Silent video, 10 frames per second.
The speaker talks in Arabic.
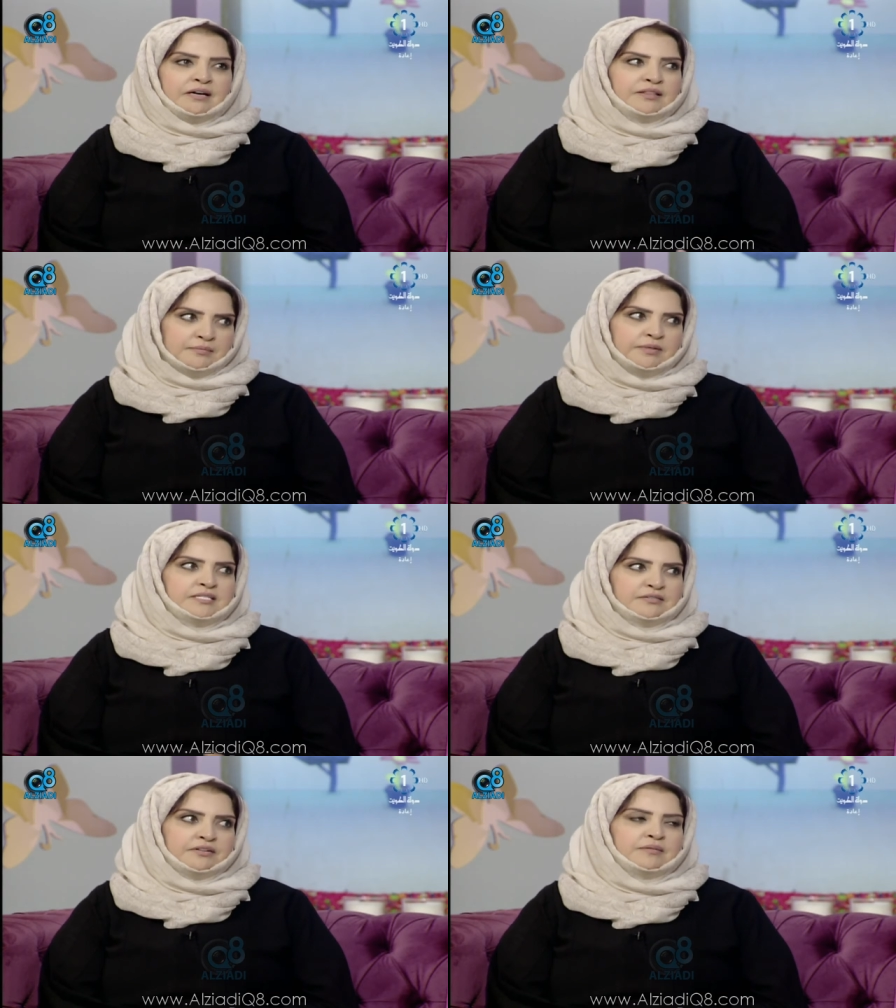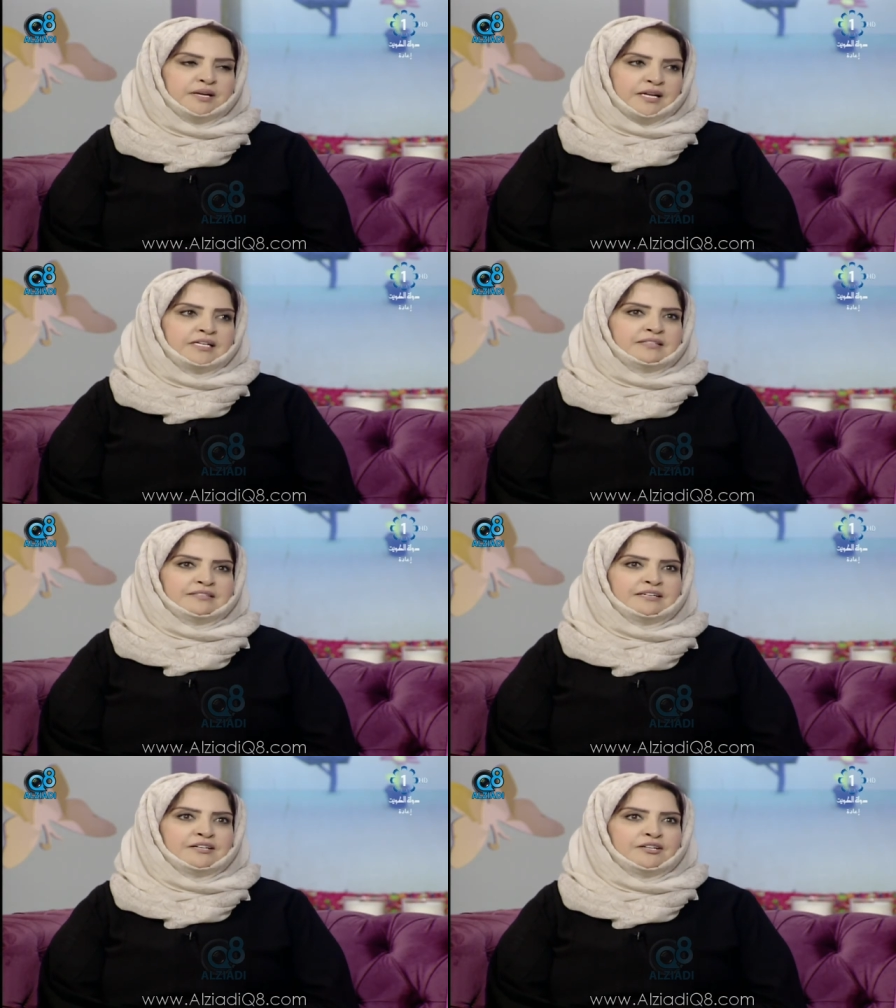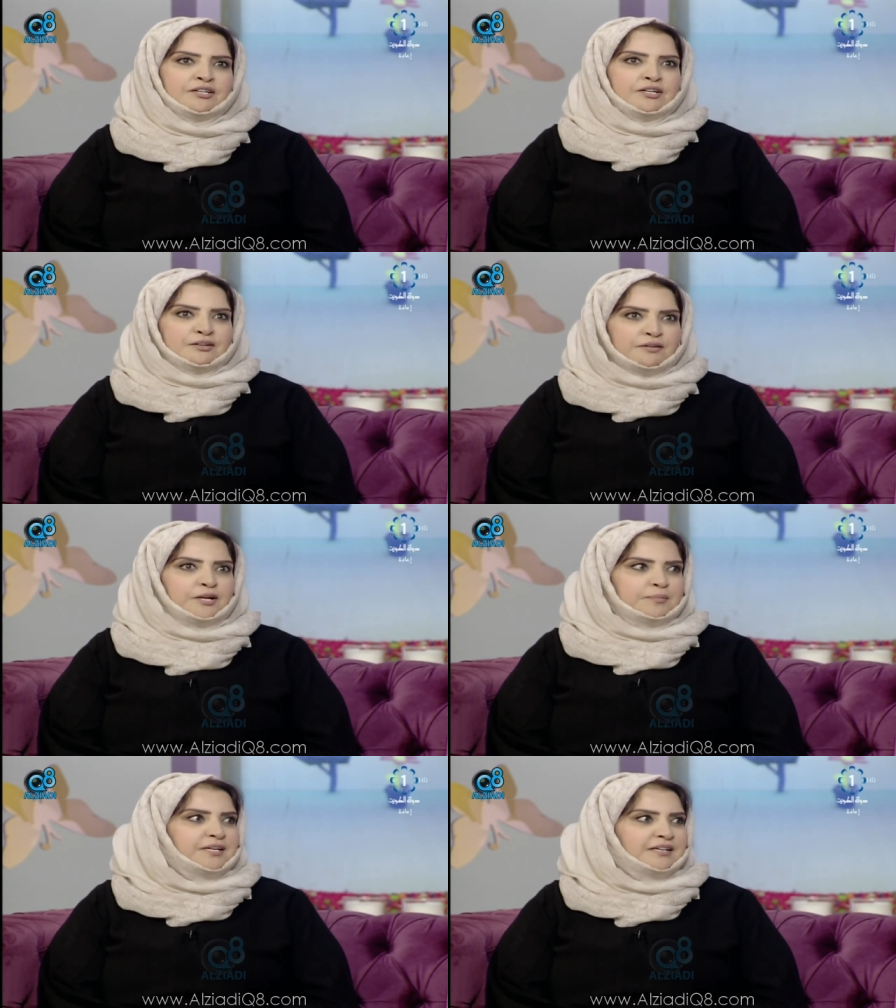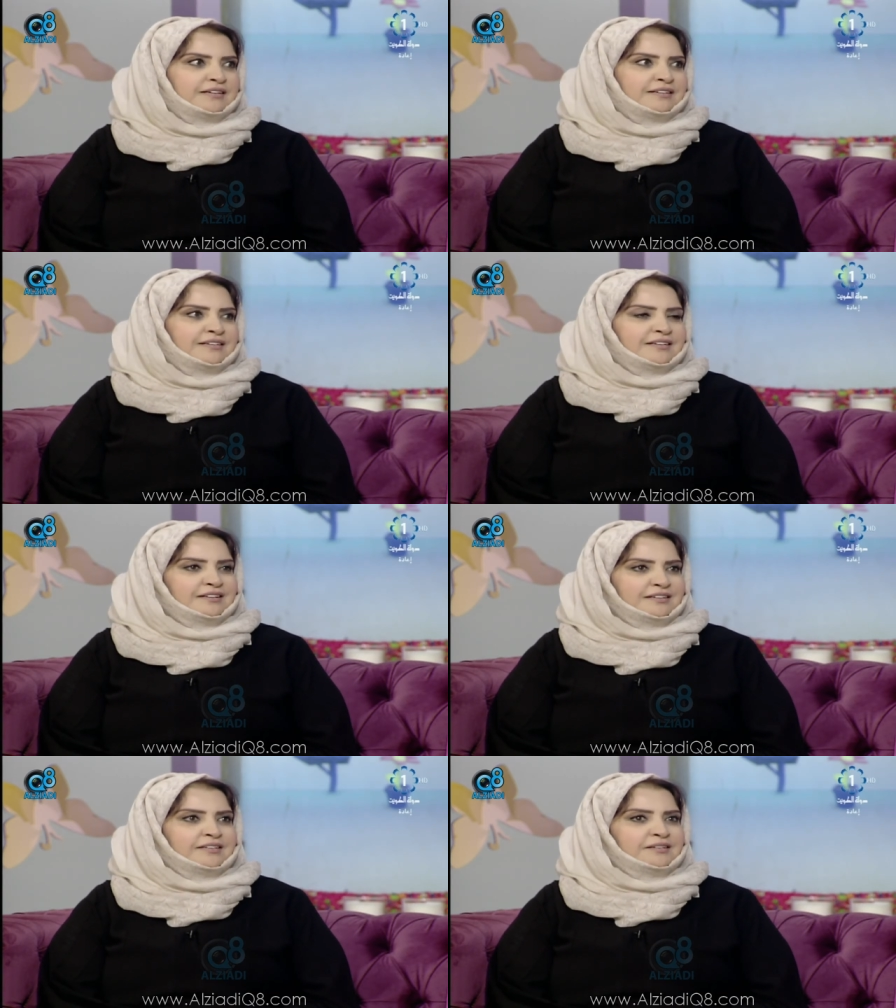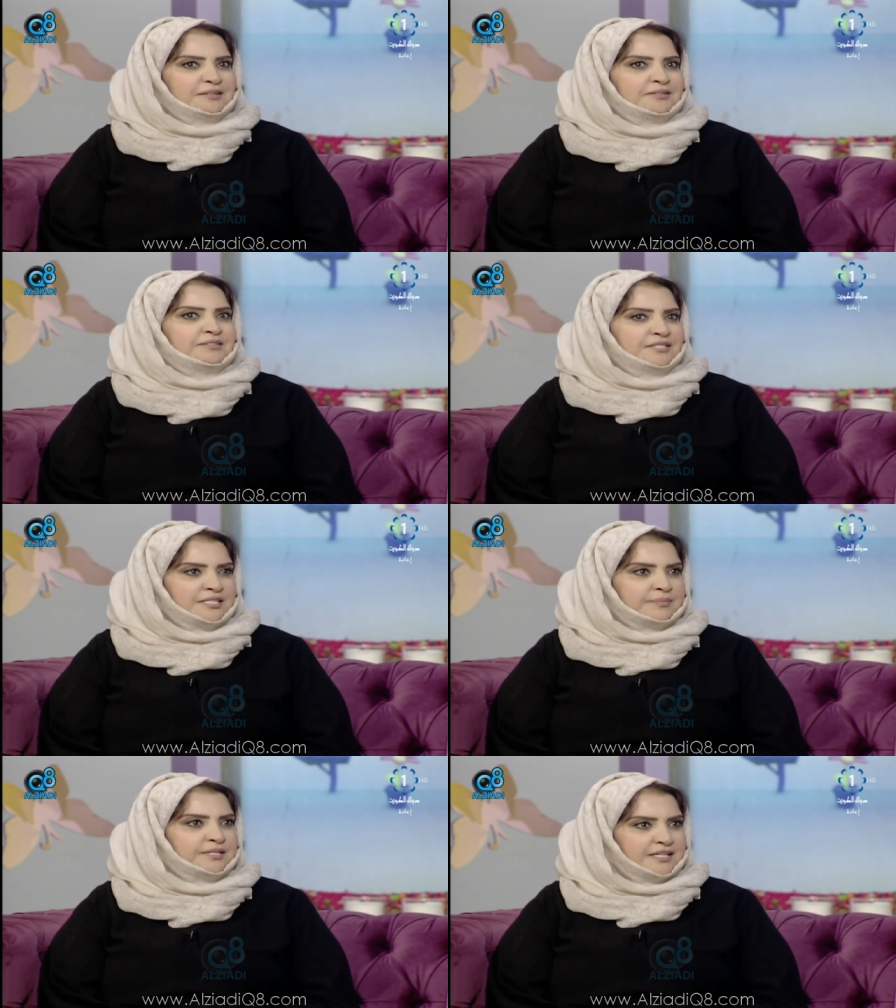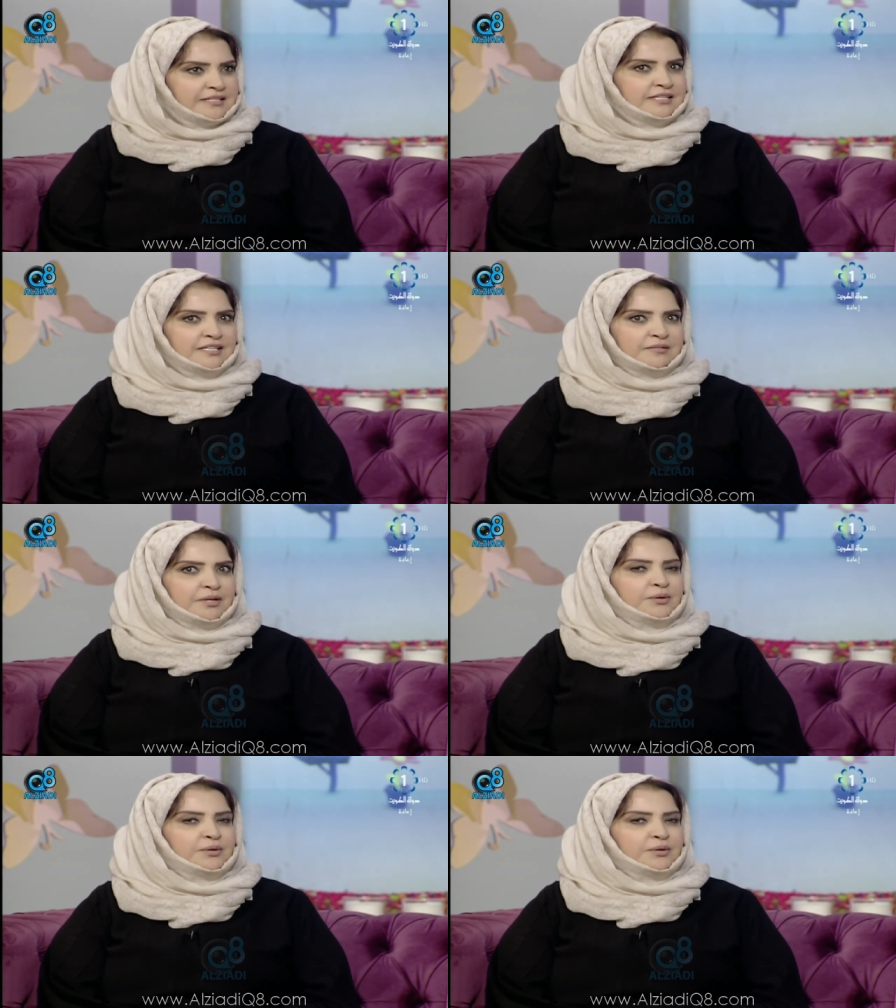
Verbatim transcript: هذا الميزه نعم. في براءه الاختراع فالحمد لله انتسبت النادي العلمي